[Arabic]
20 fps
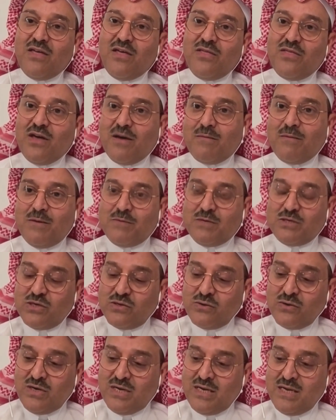ايضا ضخمه
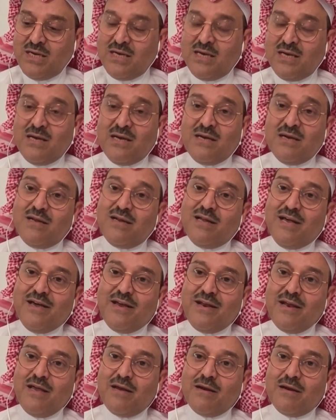مشروع
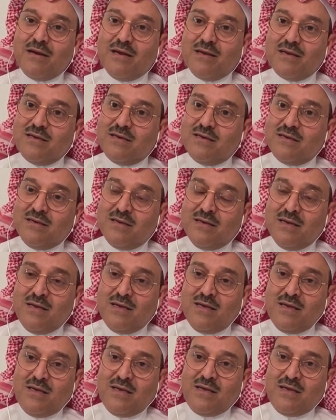الحرير حق